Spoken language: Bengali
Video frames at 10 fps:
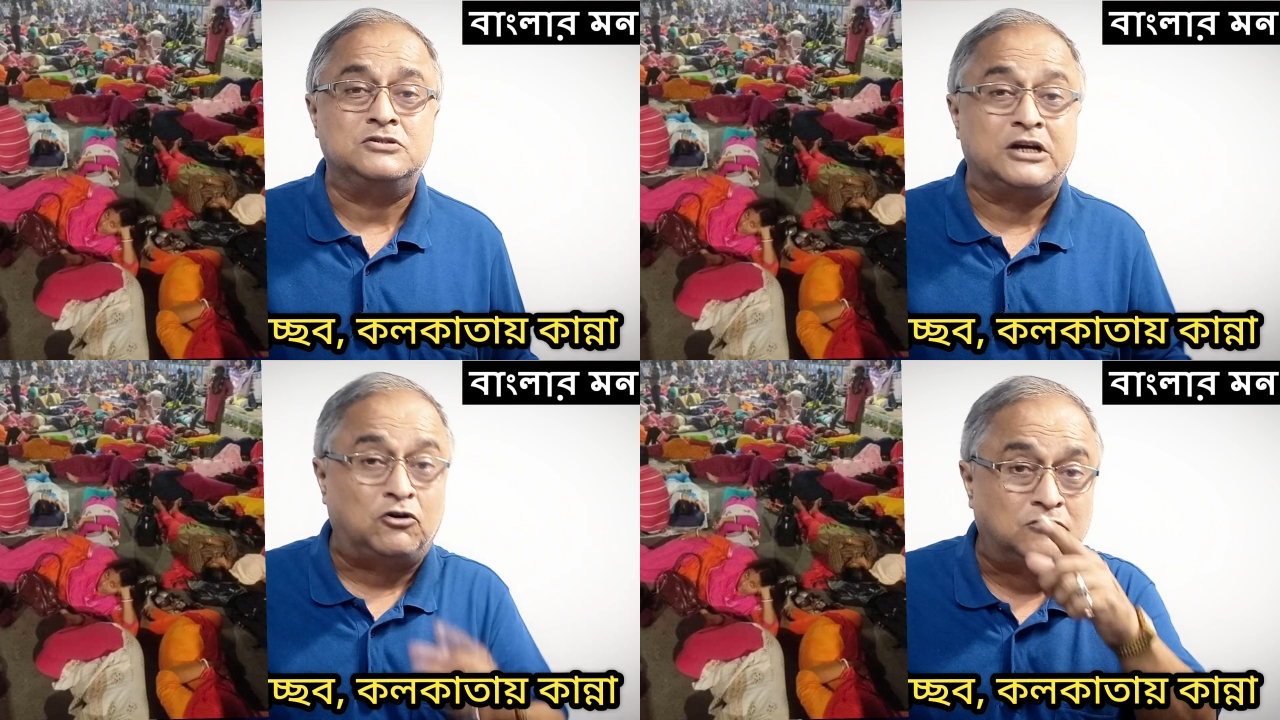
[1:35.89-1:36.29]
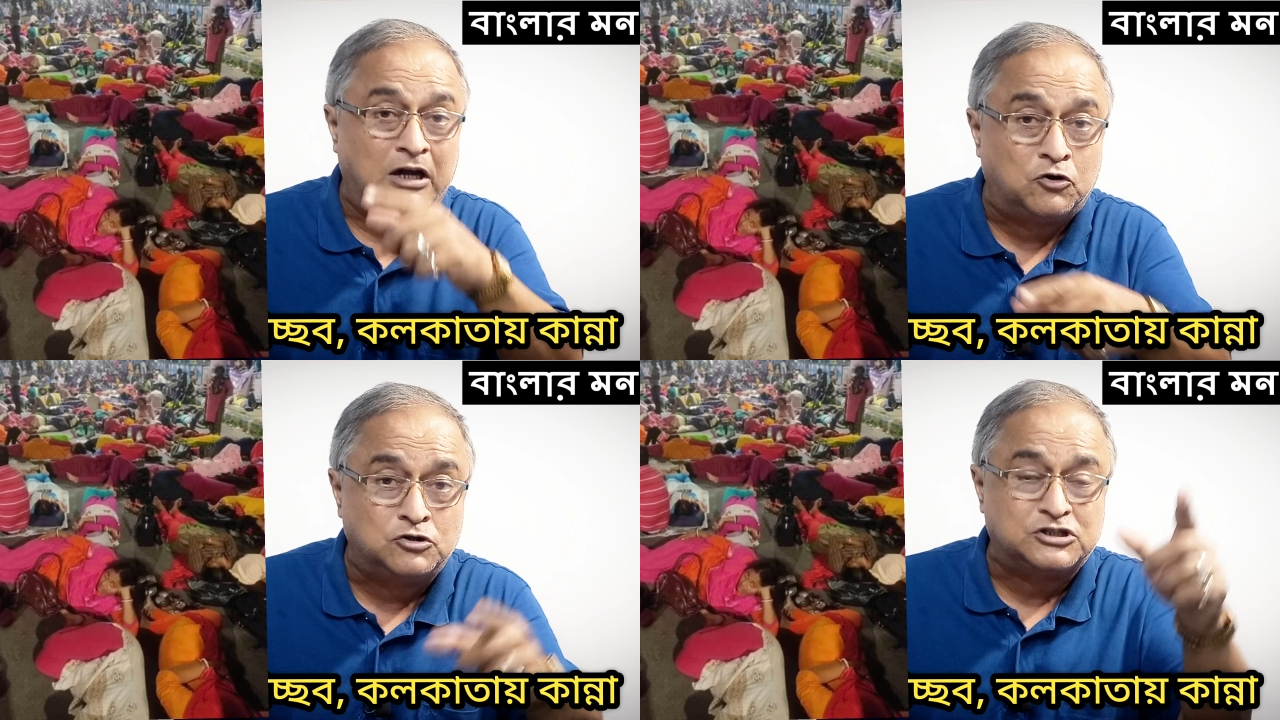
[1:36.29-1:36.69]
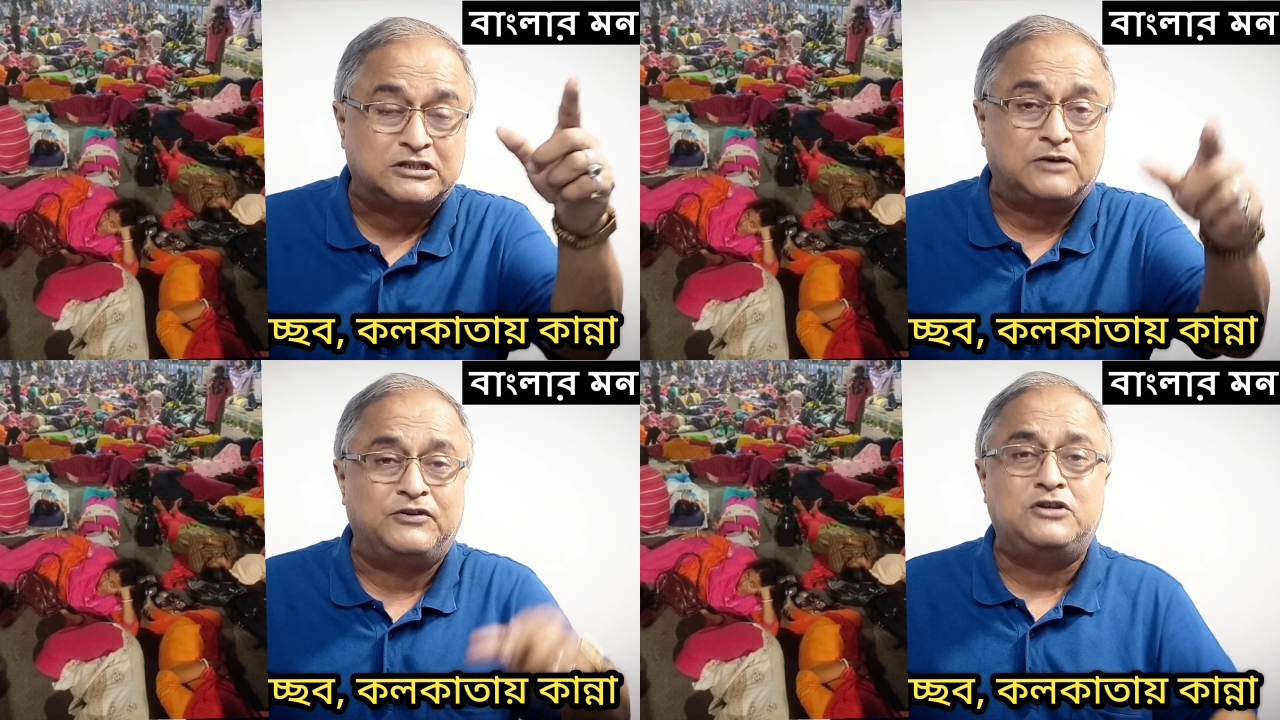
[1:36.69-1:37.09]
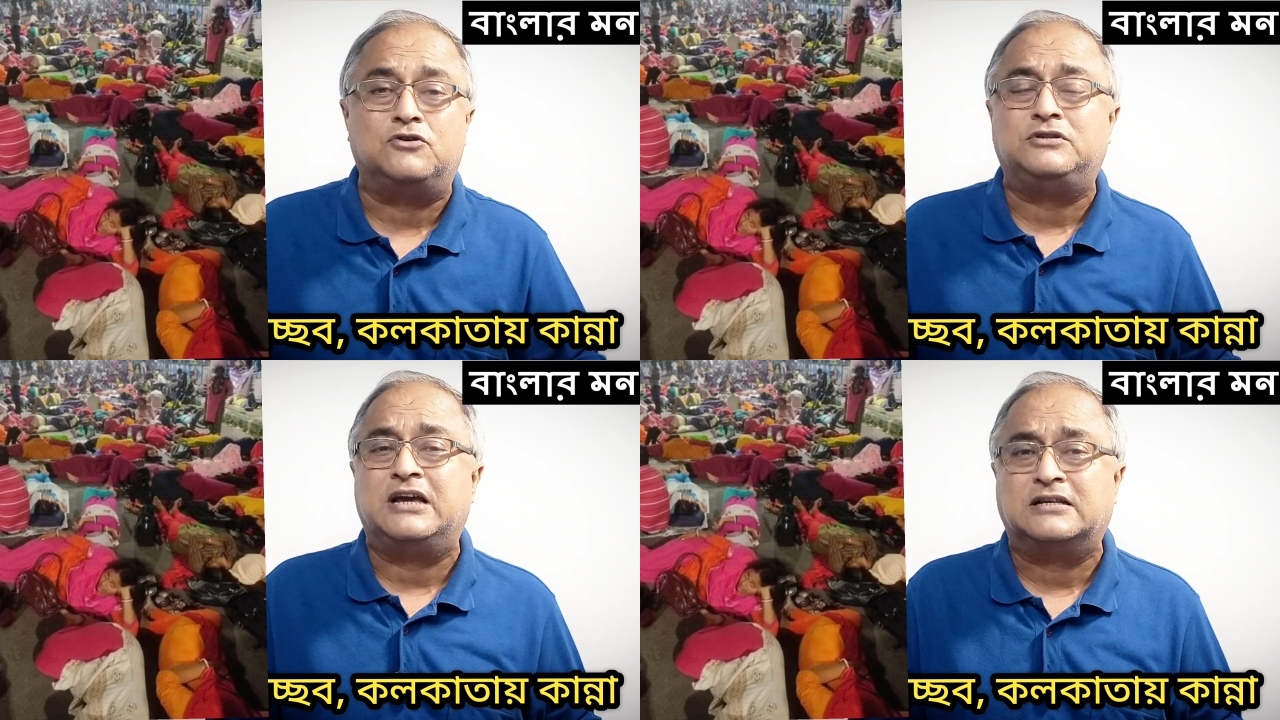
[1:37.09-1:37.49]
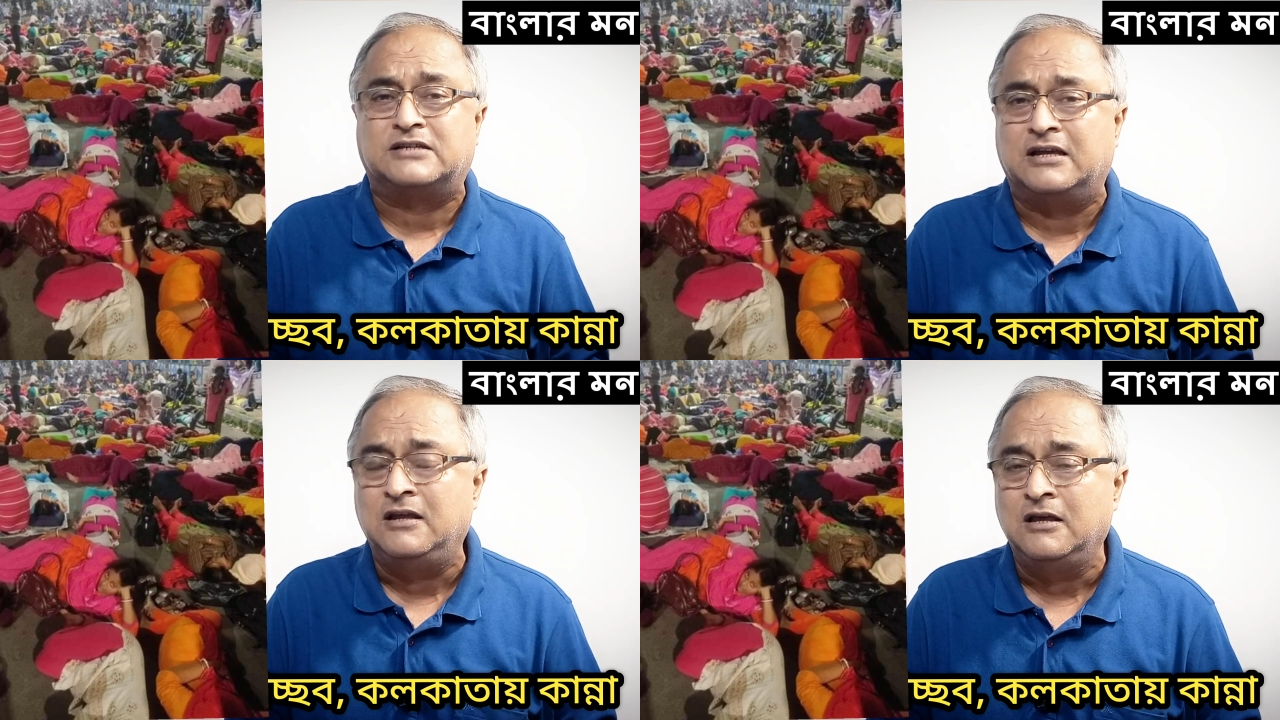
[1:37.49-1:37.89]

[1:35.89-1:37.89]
যে ঘটনা ঘটছে তার ভিডিও দিয়ে আজকে